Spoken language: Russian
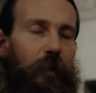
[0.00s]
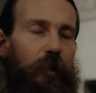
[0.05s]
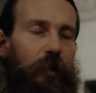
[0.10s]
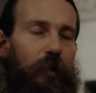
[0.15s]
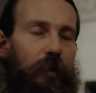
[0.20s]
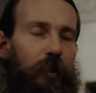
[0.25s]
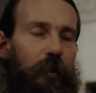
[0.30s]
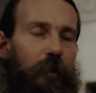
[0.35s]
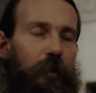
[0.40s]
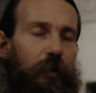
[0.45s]

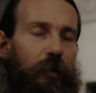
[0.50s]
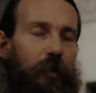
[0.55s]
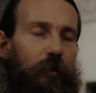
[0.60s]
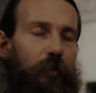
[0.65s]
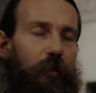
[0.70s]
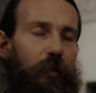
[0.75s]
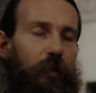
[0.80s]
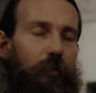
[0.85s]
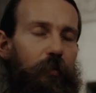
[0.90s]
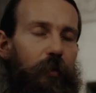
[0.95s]
И когда
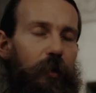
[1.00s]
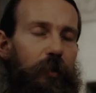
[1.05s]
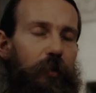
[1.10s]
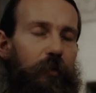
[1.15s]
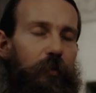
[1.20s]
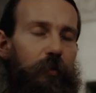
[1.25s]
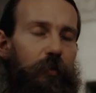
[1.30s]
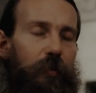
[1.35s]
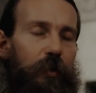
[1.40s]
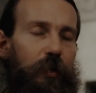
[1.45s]
мы
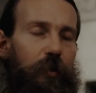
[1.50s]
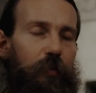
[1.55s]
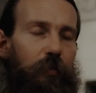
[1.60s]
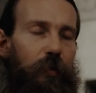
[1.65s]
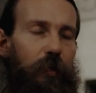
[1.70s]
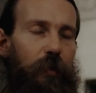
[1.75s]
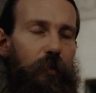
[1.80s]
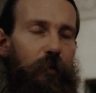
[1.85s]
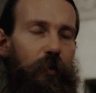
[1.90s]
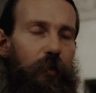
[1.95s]
поднимемся с
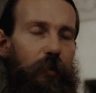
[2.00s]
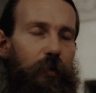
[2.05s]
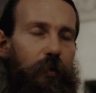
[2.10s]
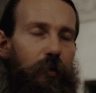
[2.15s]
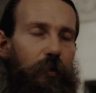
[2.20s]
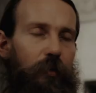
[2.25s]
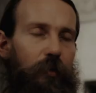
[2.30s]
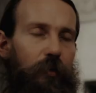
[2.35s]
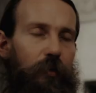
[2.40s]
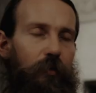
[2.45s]
первой
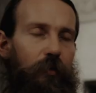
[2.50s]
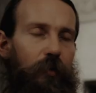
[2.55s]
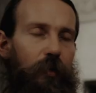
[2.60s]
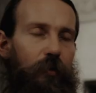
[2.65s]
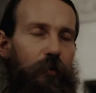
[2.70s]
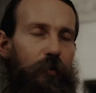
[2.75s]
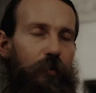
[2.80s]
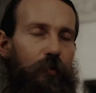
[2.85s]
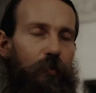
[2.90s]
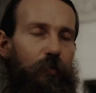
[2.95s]
на
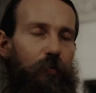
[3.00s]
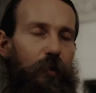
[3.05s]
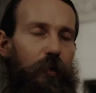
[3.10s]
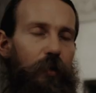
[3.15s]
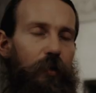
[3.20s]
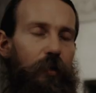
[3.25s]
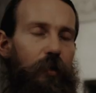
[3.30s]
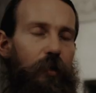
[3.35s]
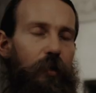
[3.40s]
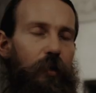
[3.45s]
девятую
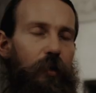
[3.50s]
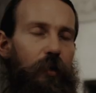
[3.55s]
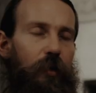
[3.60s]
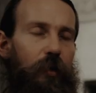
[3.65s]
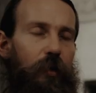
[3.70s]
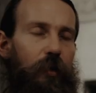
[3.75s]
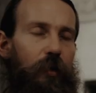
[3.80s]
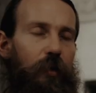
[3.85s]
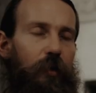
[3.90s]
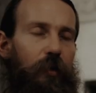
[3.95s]
ступень,
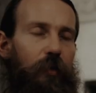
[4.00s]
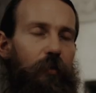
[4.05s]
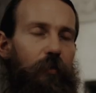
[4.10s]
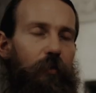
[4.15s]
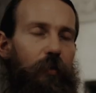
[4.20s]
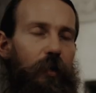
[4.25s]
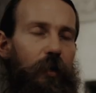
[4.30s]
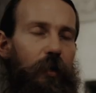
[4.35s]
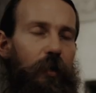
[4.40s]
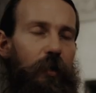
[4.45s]

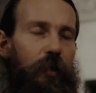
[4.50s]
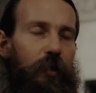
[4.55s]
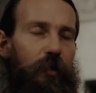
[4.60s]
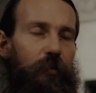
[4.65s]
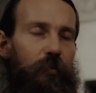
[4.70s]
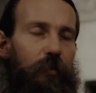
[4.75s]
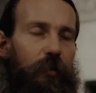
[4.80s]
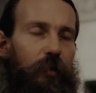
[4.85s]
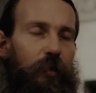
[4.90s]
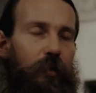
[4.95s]
мы
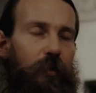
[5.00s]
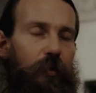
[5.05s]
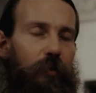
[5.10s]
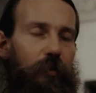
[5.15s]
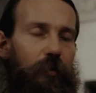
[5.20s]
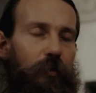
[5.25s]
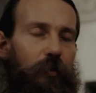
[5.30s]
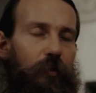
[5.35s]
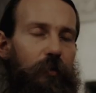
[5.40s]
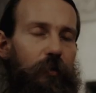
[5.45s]
окажемся
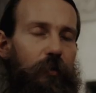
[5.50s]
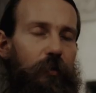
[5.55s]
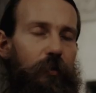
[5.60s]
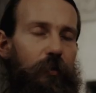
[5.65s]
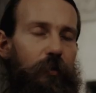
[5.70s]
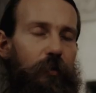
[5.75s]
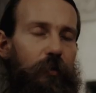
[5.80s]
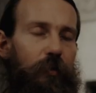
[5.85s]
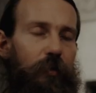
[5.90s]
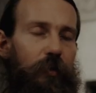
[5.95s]

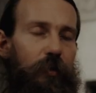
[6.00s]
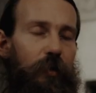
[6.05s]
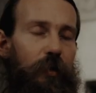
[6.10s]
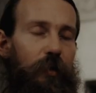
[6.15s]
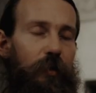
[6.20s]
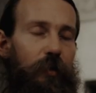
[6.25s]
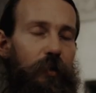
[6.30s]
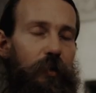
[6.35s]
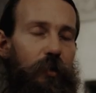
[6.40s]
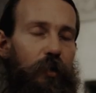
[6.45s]

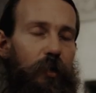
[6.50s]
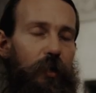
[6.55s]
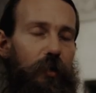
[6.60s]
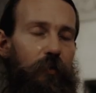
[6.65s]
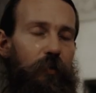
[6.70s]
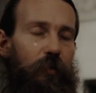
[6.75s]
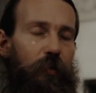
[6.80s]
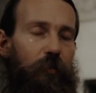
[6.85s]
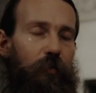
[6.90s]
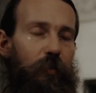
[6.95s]
здесь сейчас, в
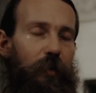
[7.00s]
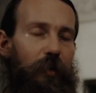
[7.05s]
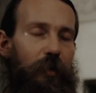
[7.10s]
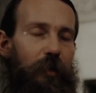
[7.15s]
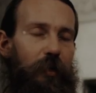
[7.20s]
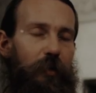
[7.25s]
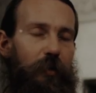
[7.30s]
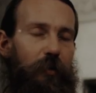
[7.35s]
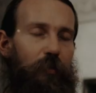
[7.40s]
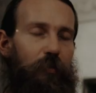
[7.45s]
этом
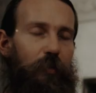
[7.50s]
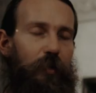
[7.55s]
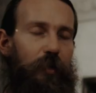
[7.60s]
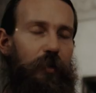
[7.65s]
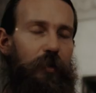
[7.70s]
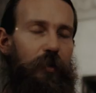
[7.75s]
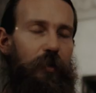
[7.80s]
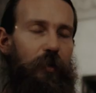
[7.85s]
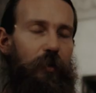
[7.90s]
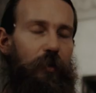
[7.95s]
прекрасном
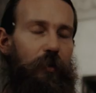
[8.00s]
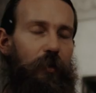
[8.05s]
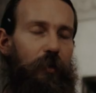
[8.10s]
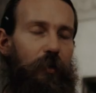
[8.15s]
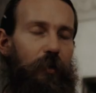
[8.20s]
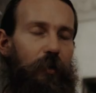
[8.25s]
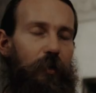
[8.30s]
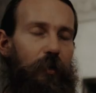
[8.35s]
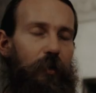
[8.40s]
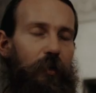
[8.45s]
месте
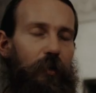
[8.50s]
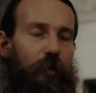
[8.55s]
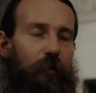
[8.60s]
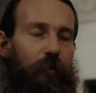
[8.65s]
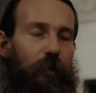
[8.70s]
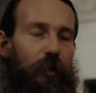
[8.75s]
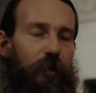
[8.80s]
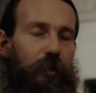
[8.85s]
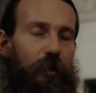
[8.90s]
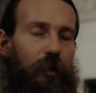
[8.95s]
и
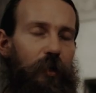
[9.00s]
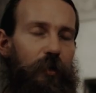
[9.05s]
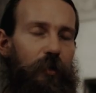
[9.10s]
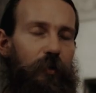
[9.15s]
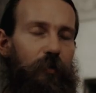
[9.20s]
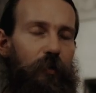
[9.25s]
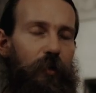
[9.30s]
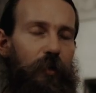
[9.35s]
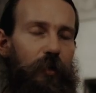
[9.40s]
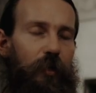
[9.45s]

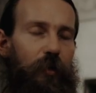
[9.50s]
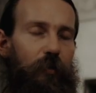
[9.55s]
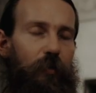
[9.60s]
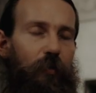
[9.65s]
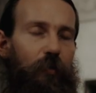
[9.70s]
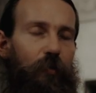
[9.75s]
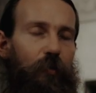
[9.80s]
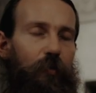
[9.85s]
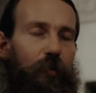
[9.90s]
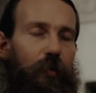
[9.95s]
пространстве, на самом
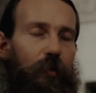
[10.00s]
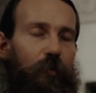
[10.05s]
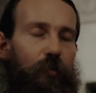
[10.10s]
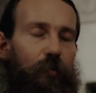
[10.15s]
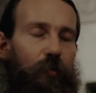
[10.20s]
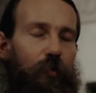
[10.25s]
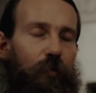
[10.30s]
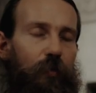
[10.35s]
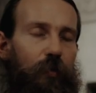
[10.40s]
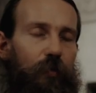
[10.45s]
глубинном
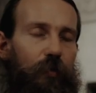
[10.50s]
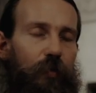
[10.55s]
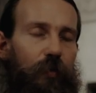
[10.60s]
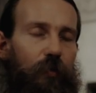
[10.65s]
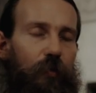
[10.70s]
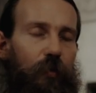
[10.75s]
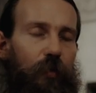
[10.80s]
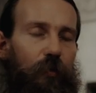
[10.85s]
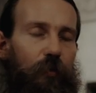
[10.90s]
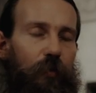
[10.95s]
уровне
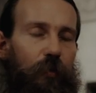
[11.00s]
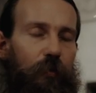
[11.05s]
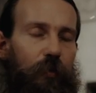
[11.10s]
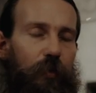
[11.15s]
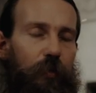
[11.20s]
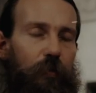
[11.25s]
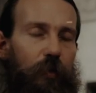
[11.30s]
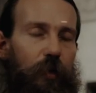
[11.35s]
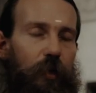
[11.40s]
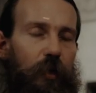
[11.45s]
усвоив и
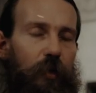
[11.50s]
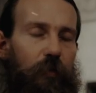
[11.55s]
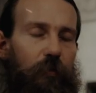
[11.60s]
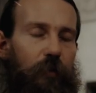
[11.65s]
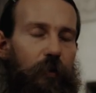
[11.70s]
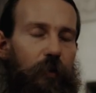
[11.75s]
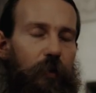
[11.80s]
восприняв